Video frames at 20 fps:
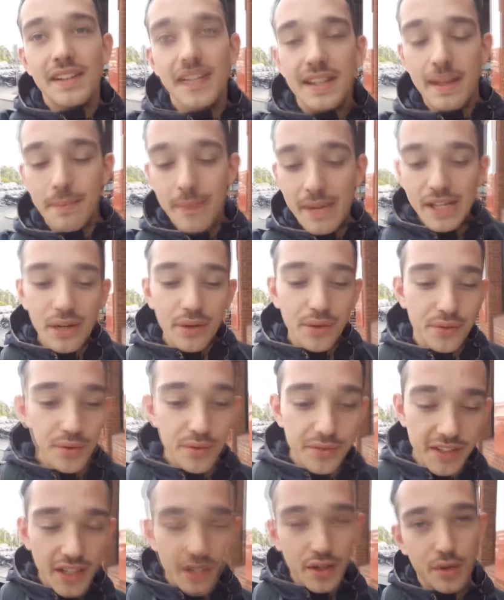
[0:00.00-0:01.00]
les meilleurs
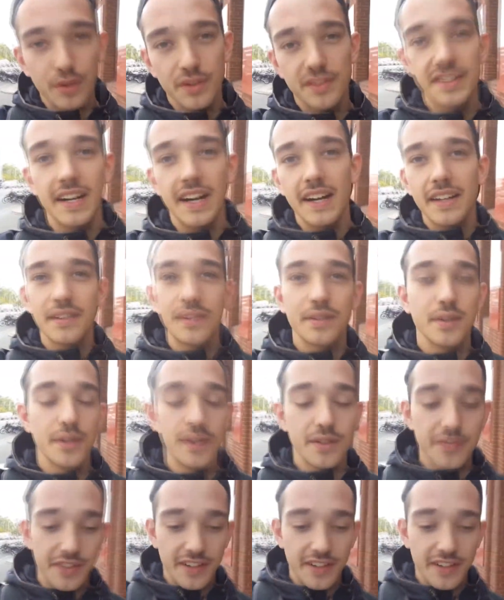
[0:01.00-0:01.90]
souvenirs que t'as de.